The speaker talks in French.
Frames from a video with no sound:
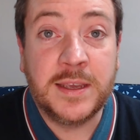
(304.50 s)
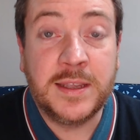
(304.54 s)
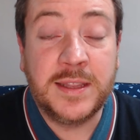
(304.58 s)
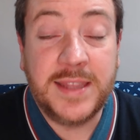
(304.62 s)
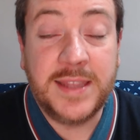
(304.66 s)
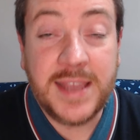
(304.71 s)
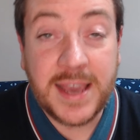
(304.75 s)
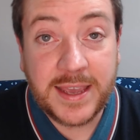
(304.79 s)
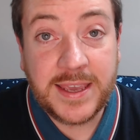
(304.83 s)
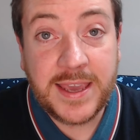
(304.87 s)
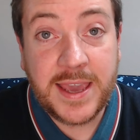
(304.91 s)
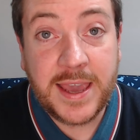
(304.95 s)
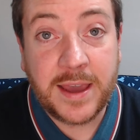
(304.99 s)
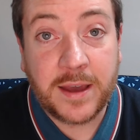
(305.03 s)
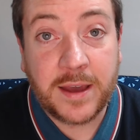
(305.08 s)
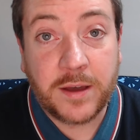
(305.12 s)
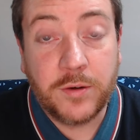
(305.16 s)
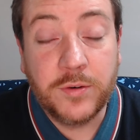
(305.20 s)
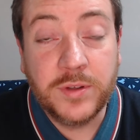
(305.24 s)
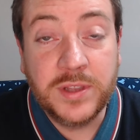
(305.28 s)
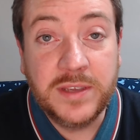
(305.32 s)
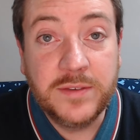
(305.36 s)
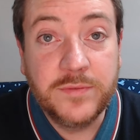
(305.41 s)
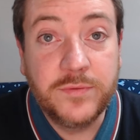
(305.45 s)
derrière,
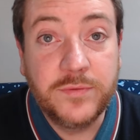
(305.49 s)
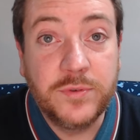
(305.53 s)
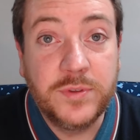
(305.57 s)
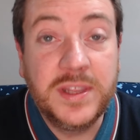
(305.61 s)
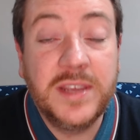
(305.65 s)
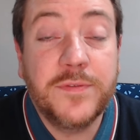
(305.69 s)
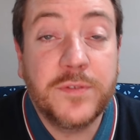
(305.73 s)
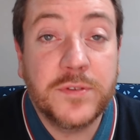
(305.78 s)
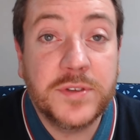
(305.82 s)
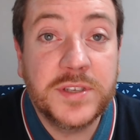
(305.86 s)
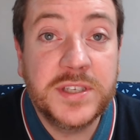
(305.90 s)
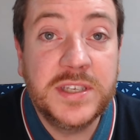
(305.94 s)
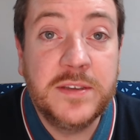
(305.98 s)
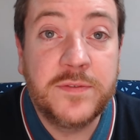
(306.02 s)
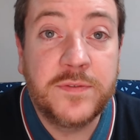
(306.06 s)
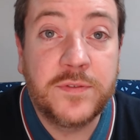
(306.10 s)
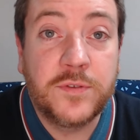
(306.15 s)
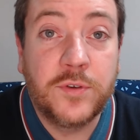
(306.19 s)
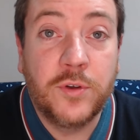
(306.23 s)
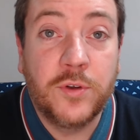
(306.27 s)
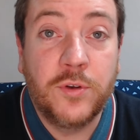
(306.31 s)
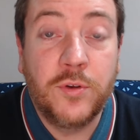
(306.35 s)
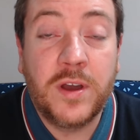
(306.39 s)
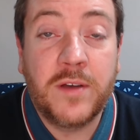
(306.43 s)
au niveau défensif,
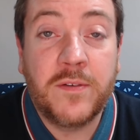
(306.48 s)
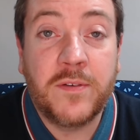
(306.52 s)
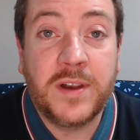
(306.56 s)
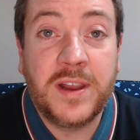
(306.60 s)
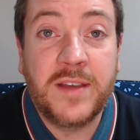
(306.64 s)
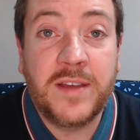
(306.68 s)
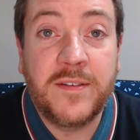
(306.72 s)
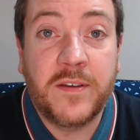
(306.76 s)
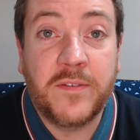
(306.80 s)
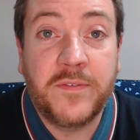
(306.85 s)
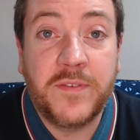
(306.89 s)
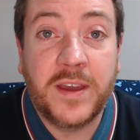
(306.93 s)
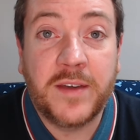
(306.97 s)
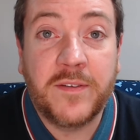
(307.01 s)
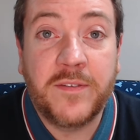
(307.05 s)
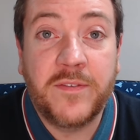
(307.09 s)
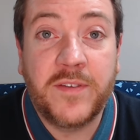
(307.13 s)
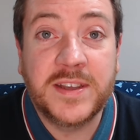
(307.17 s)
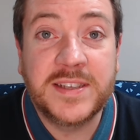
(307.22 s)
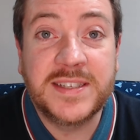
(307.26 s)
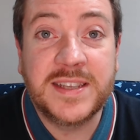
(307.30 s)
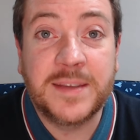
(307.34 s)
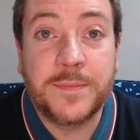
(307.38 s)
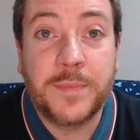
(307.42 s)
que le Havre là va faire
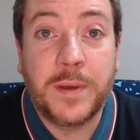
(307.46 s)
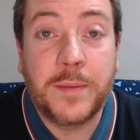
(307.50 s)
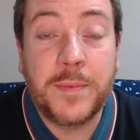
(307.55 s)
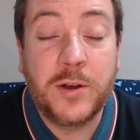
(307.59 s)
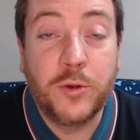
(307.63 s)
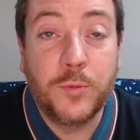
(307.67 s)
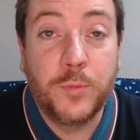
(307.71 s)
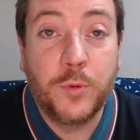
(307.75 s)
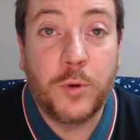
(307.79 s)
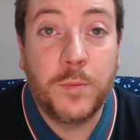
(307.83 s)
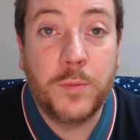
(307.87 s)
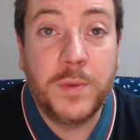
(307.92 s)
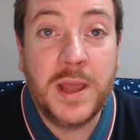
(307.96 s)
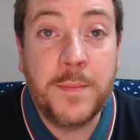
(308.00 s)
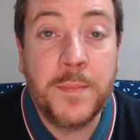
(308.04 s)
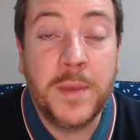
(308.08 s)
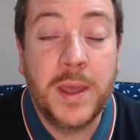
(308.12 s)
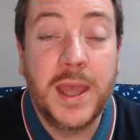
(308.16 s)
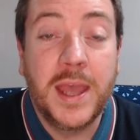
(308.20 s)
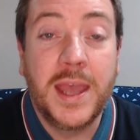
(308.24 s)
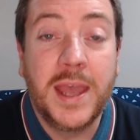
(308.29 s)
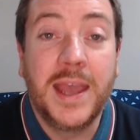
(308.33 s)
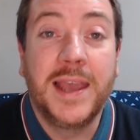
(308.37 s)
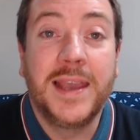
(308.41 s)
face à pas mal de problèmes.
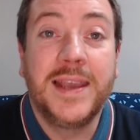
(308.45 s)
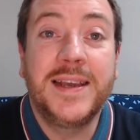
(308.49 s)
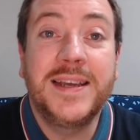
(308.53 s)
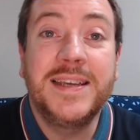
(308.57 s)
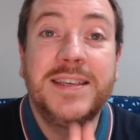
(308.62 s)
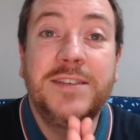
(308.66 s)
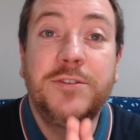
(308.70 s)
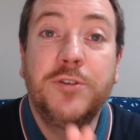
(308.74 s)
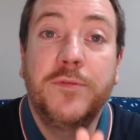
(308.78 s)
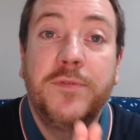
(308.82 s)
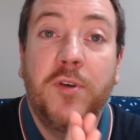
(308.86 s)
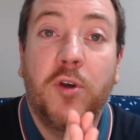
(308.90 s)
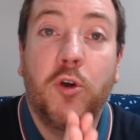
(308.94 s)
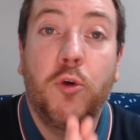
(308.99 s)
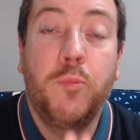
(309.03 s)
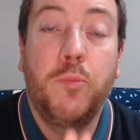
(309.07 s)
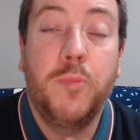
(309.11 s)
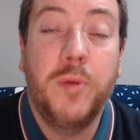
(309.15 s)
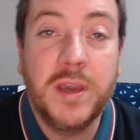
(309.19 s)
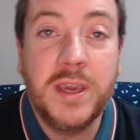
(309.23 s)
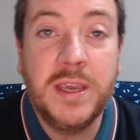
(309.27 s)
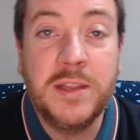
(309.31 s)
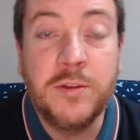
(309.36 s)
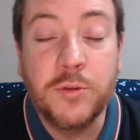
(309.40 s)
Christopher
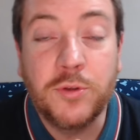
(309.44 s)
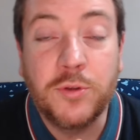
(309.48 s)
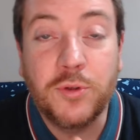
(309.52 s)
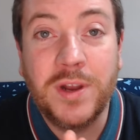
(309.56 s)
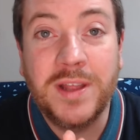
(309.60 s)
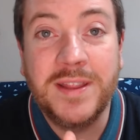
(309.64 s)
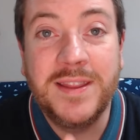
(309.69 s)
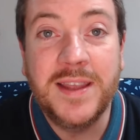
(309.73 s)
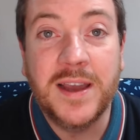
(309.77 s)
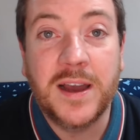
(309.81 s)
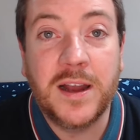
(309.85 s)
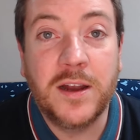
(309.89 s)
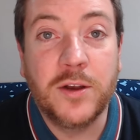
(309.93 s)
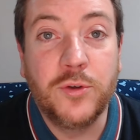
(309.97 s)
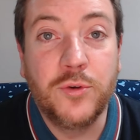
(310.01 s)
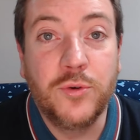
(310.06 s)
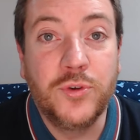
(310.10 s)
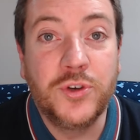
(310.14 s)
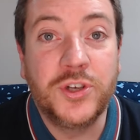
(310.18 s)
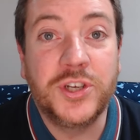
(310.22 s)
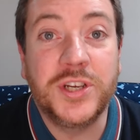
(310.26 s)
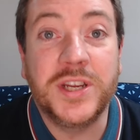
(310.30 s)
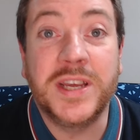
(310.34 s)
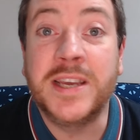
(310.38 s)
Operi, notre latéral
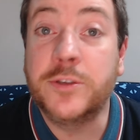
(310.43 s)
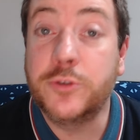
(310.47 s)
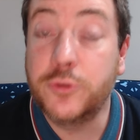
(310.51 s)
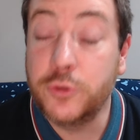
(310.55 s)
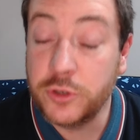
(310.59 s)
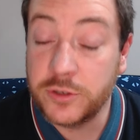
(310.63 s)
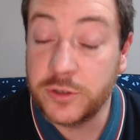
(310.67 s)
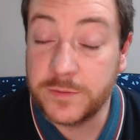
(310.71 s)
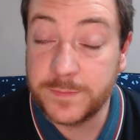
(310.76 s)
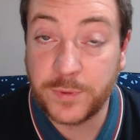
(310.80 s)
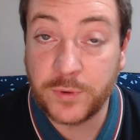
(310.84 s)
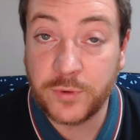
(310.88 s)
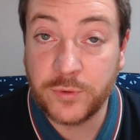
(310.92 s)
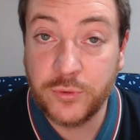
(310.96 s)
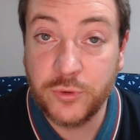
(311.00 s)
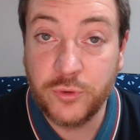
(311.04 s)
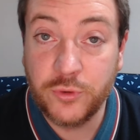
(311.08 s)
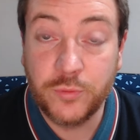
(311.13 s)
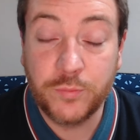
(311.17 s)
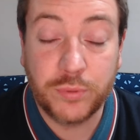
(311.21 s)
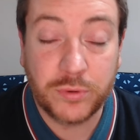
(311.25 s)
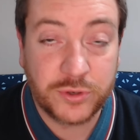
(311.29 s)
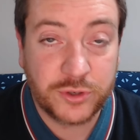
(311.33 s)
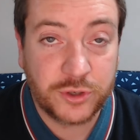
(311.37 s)
gauche, est
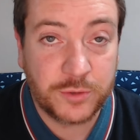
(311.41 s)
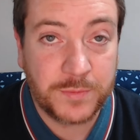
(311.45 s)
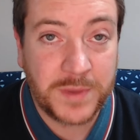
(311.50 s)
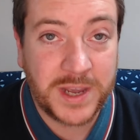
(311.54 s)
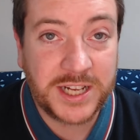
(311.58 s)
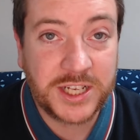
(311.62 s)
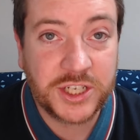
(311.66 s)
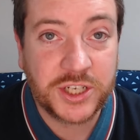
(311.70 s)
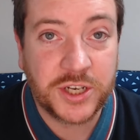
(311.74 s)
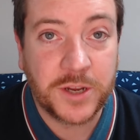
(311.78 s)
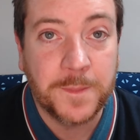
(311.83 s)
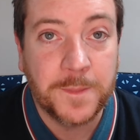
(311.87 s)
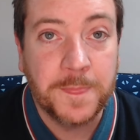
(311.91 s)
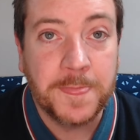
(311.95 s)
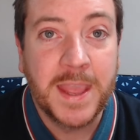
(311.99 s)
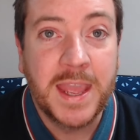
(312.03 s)
suspendu pour ce match.